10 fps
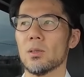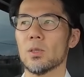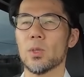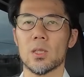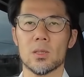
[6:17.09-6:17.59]

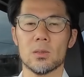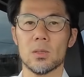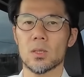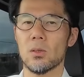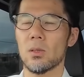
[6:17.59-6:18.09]
趣味だったりす
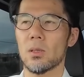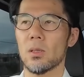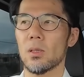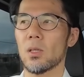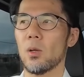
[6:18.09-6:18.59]
るでしょだか
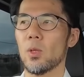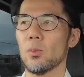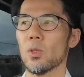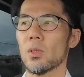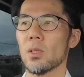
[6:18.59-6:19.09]
ら
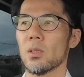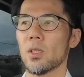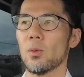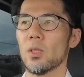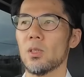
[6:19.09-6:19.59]
カメラ持って行って
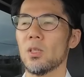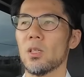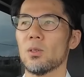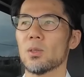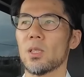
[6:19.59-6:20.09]
たまには人
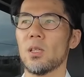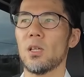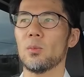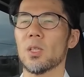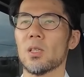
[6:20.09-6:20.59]
間撮るぜ
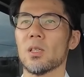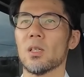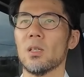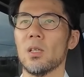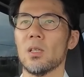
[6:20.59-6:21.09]
イエーイみたいな